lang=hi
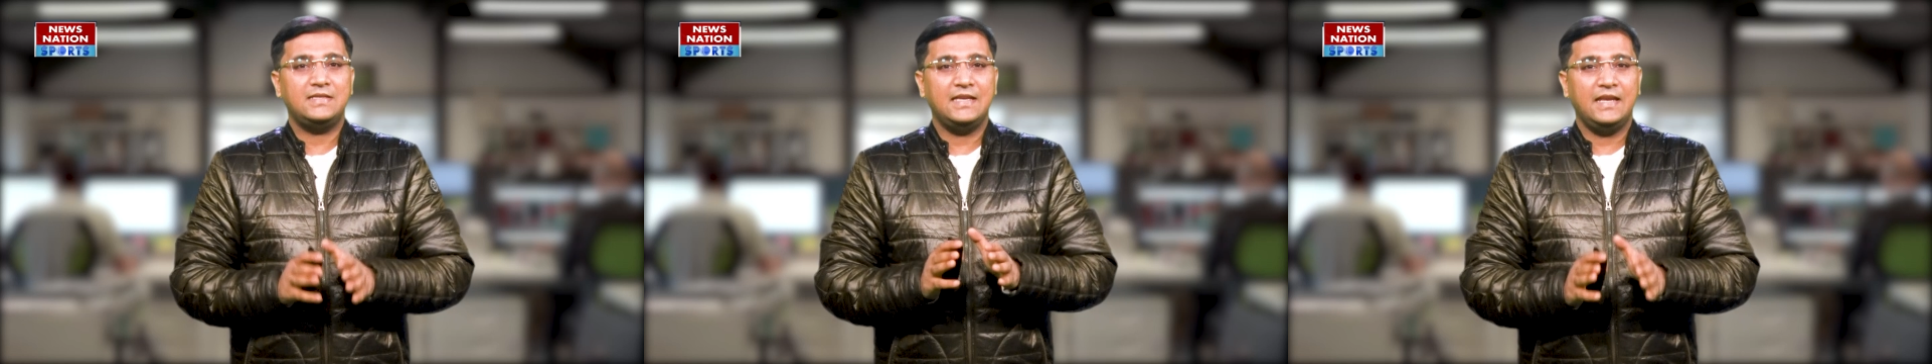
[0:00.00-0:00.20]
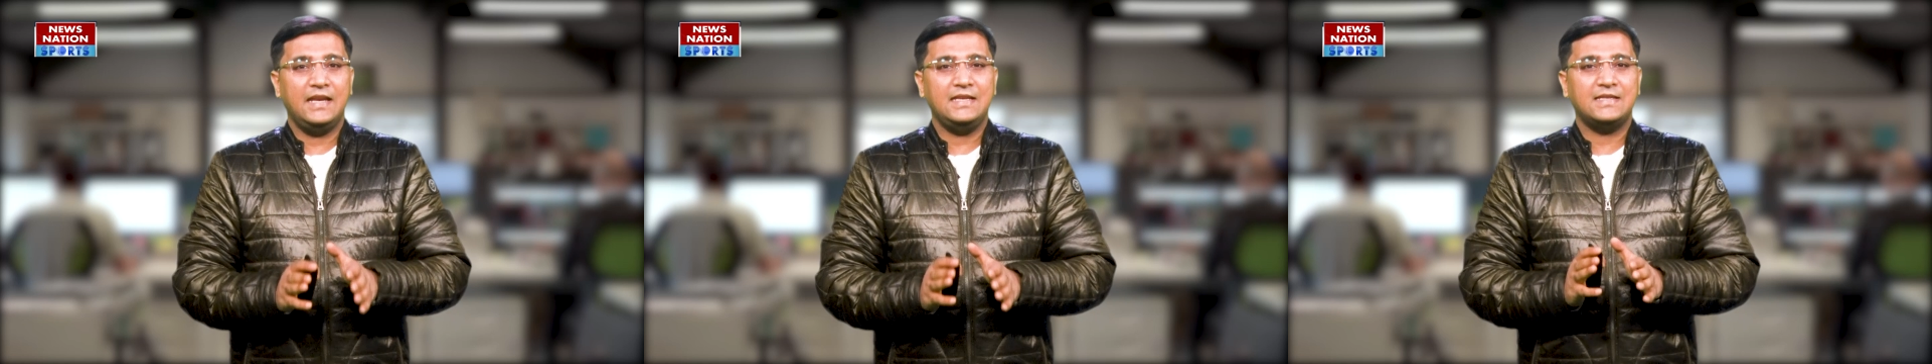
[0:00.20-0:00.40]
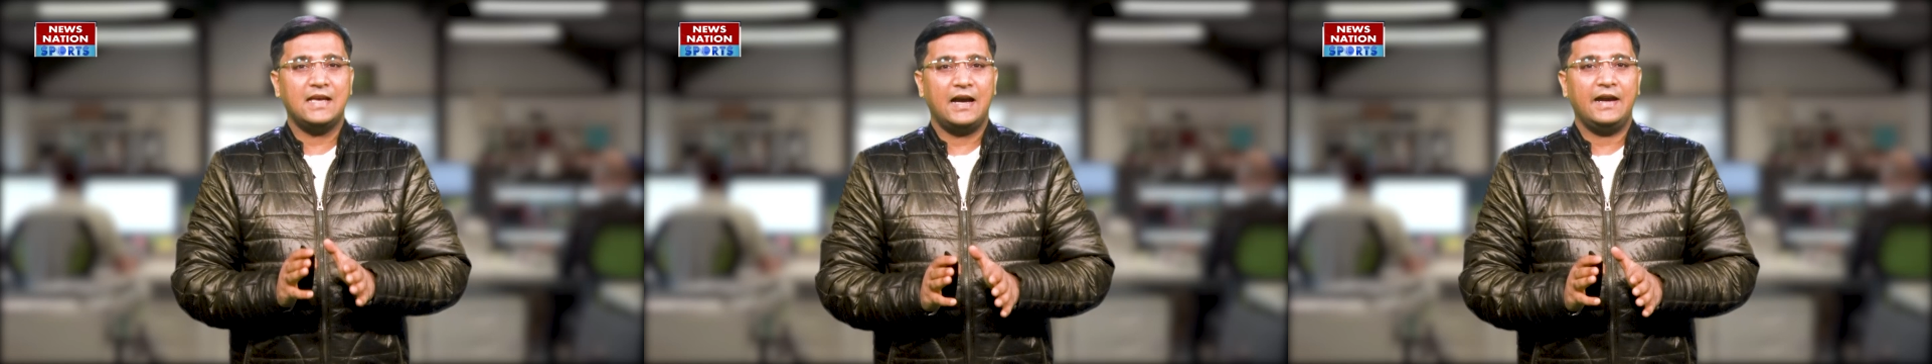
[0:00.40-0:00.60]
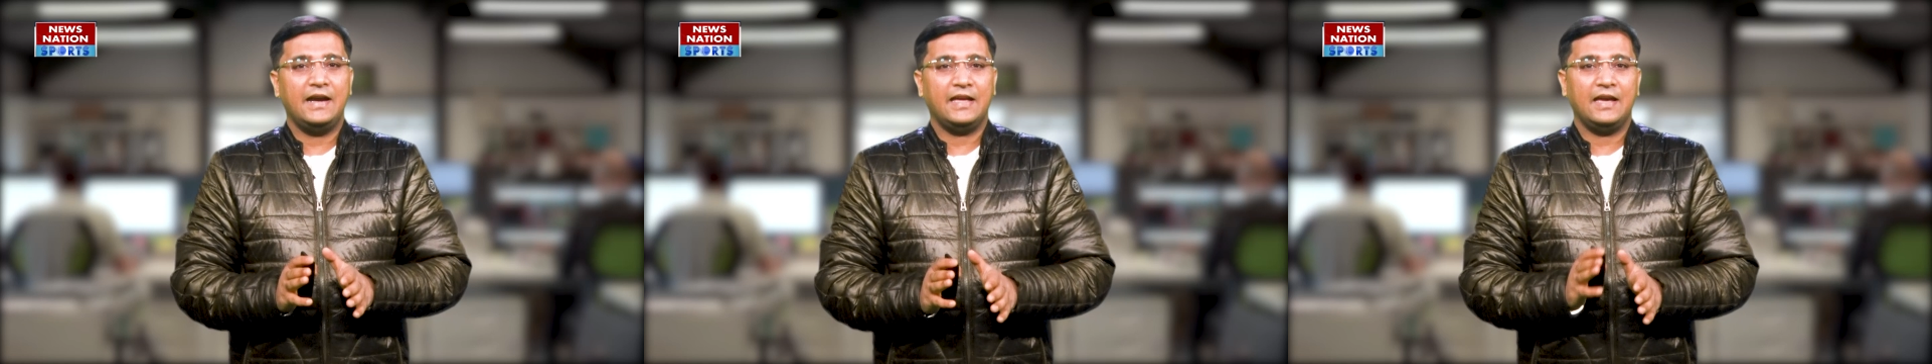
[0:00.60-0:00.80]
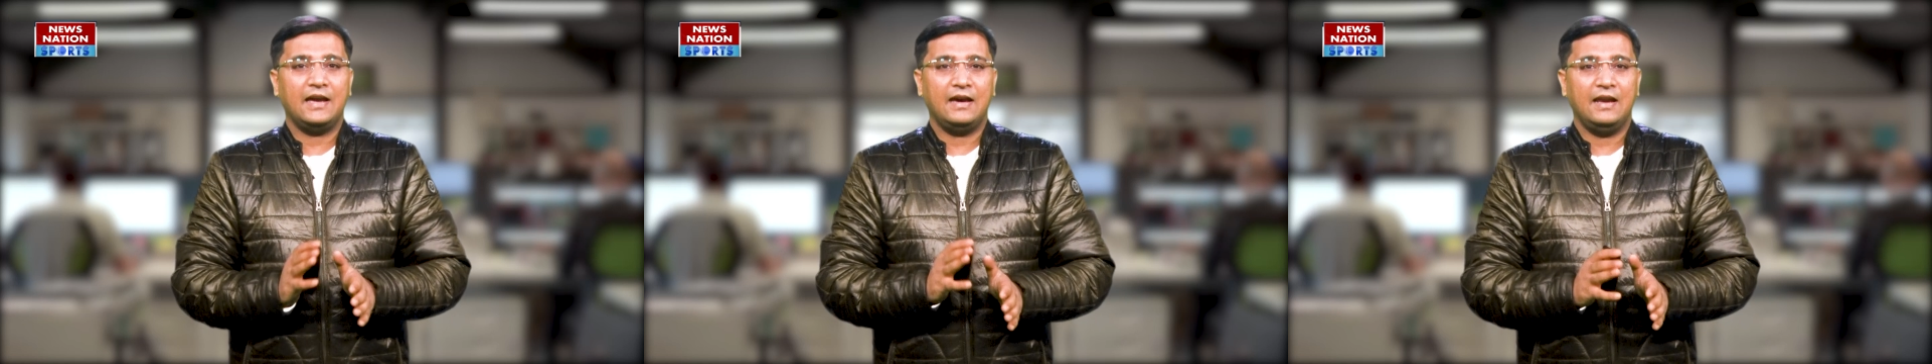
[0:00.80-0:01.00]
सीरीज़ हारने
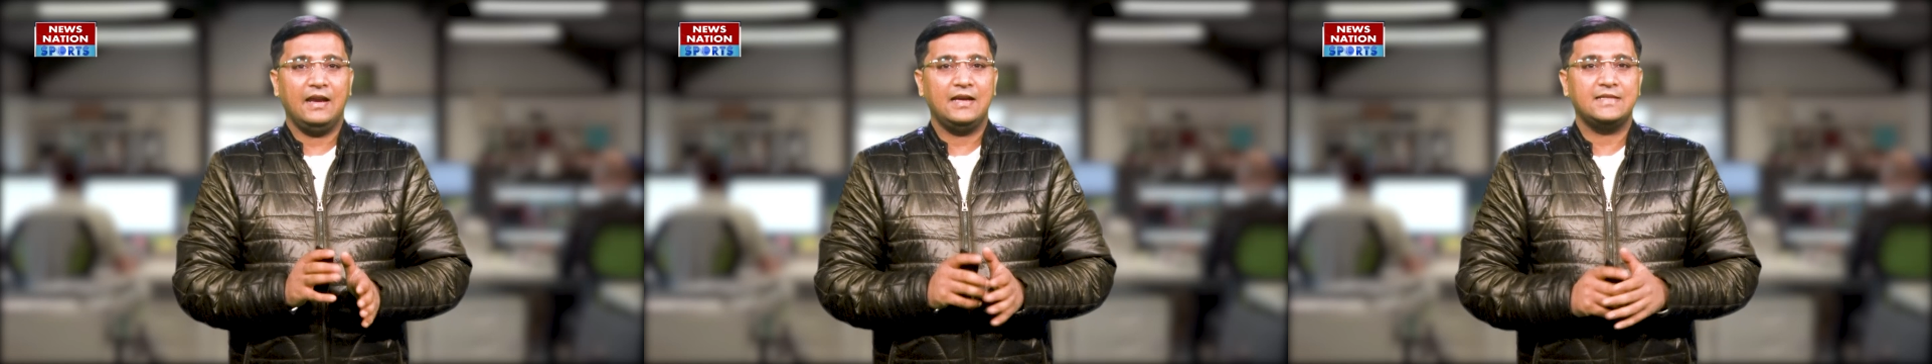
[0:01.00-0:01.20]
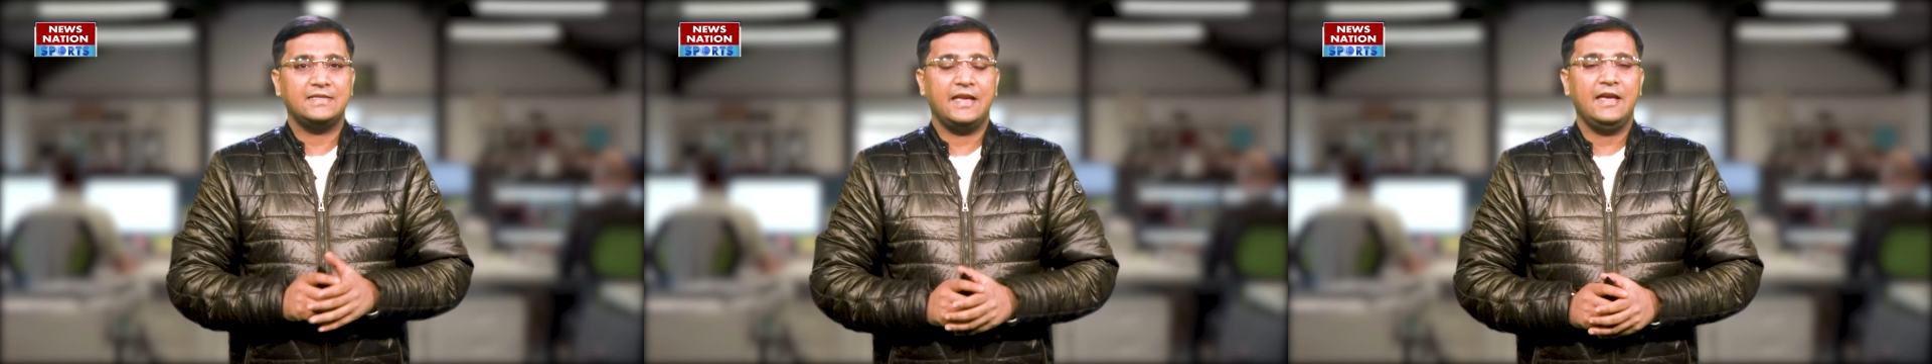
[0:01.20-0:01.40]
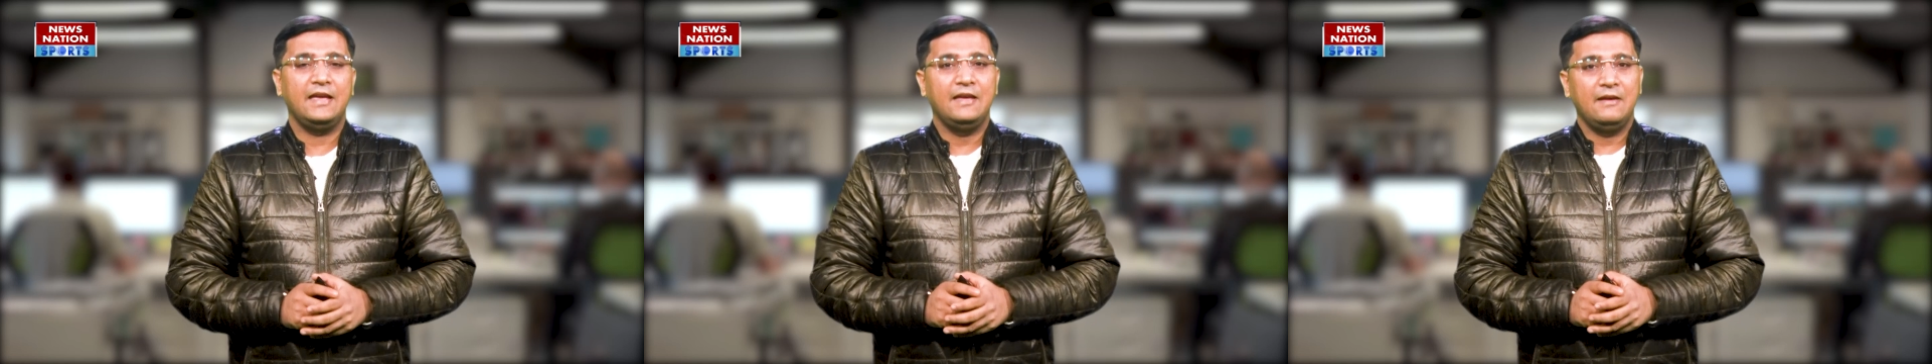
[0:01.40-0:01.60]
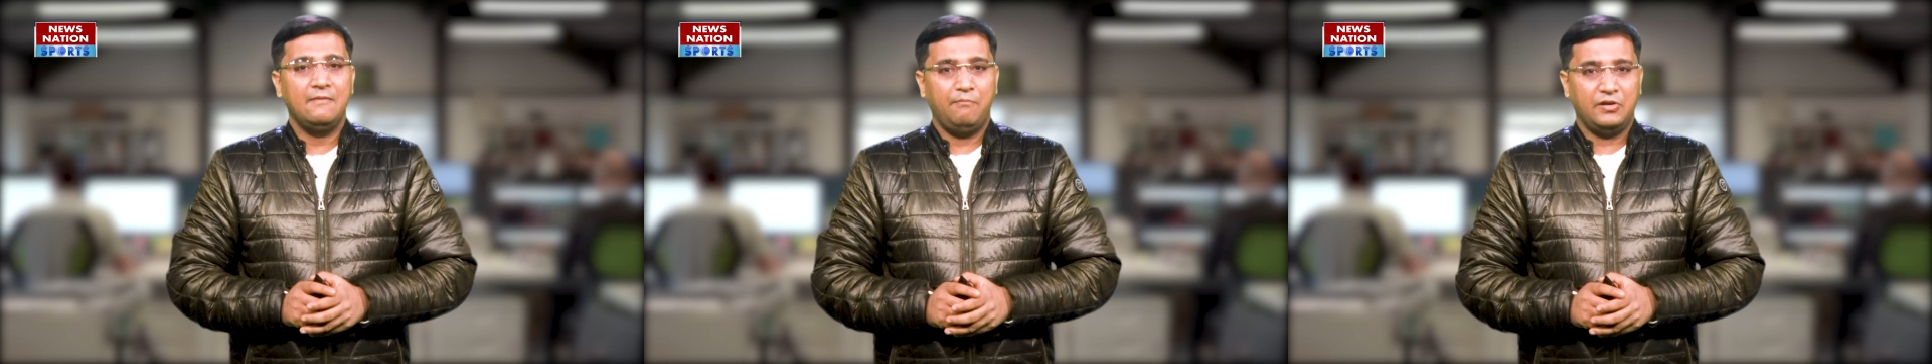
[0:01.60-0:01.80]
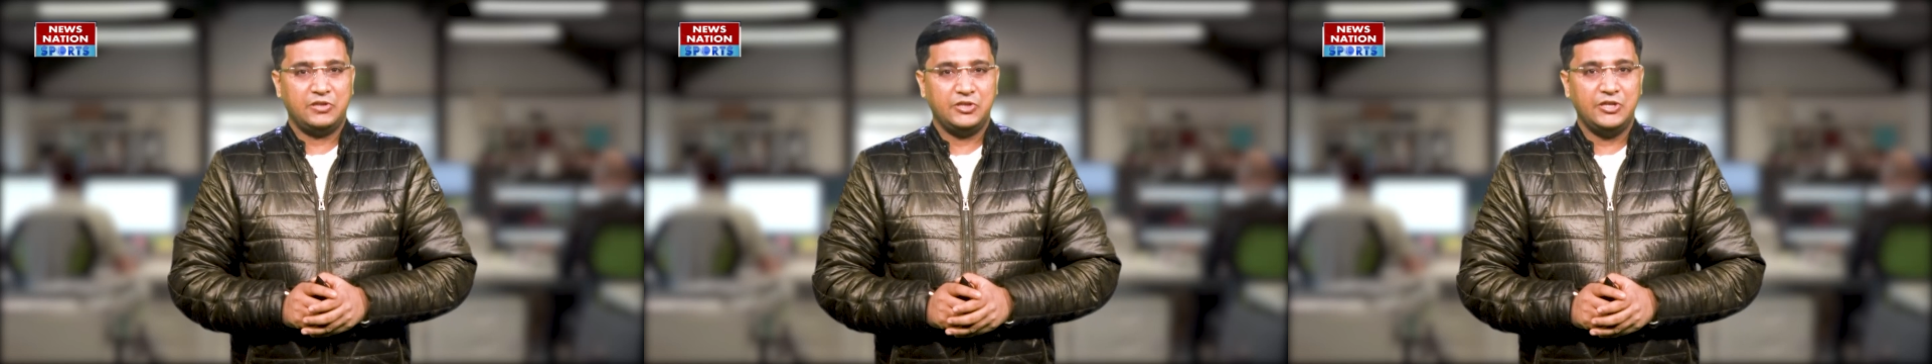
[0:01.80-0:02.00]
के कलंक से
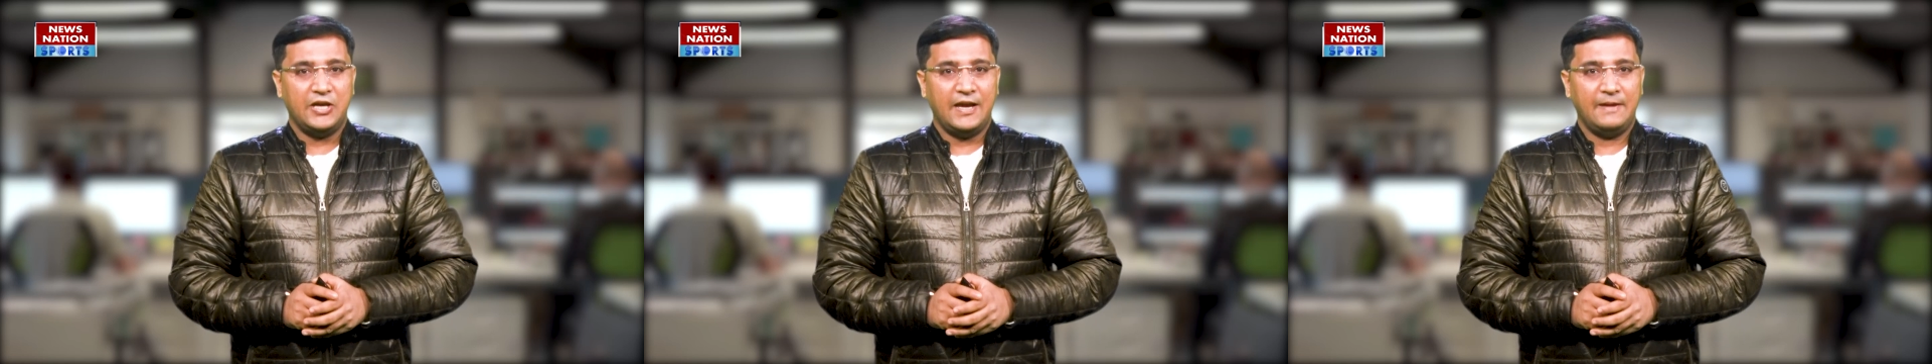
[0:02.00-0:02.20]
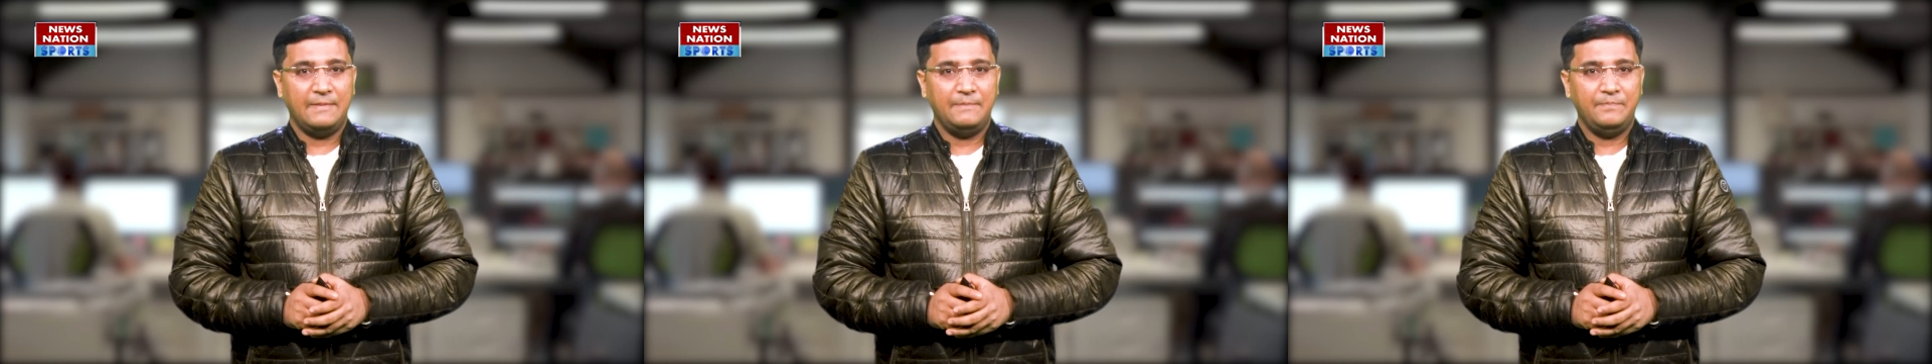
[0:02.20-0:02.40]
बच जाए